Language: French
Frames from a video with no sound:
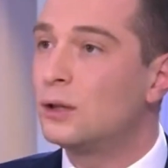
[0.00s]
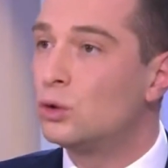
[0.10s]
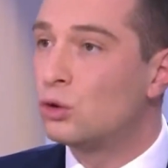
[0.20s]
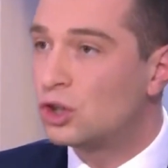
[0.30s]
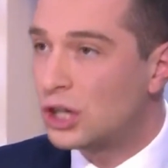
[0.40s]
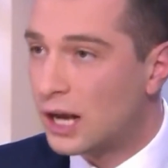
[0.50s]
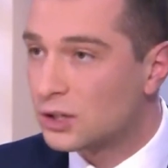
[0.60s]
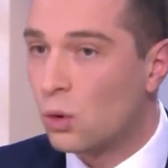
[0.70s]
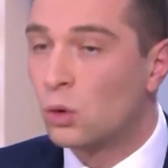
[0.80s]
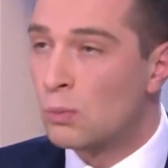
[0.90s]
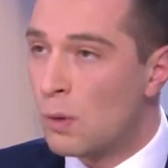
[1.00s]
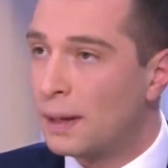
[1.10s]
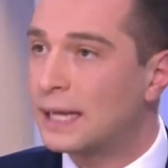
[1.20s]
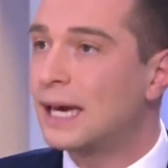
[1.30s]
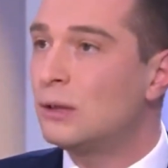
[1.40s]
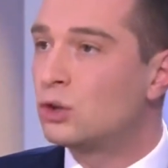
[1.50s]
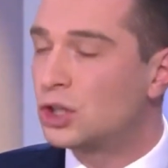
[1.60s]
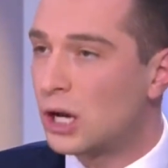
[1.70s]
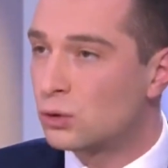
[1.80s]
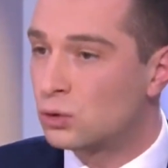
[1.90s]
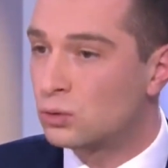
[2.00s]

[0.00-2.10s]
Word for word: de charges. On ne peut pas créer de charges